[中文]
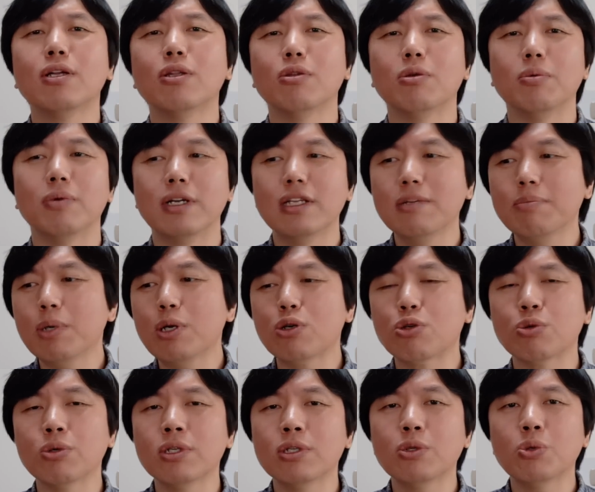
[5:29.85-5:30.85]
对不？人家没有
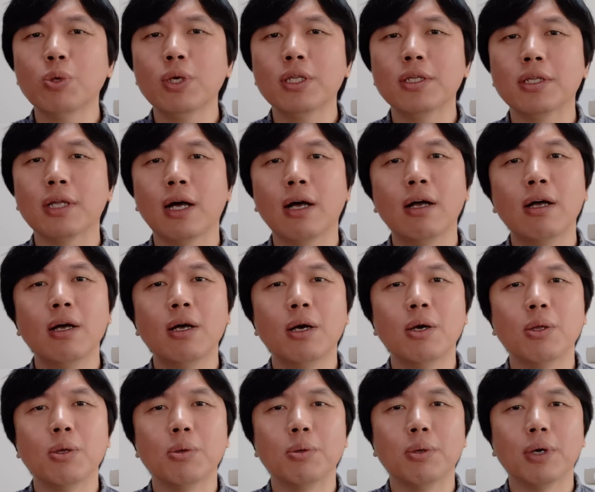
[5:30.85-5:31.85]
说的是对的呢，
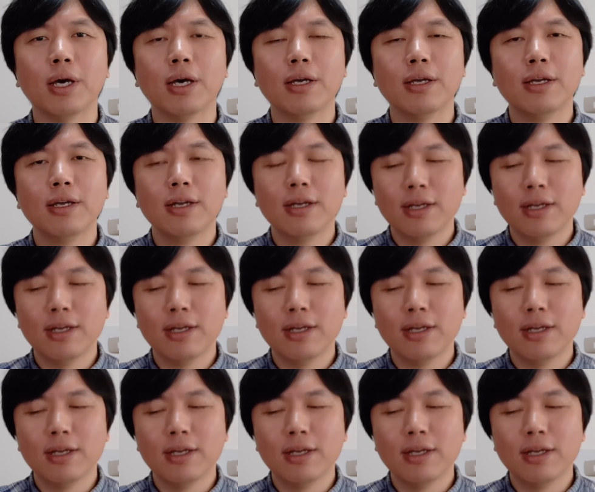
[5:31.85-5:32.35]
对不对？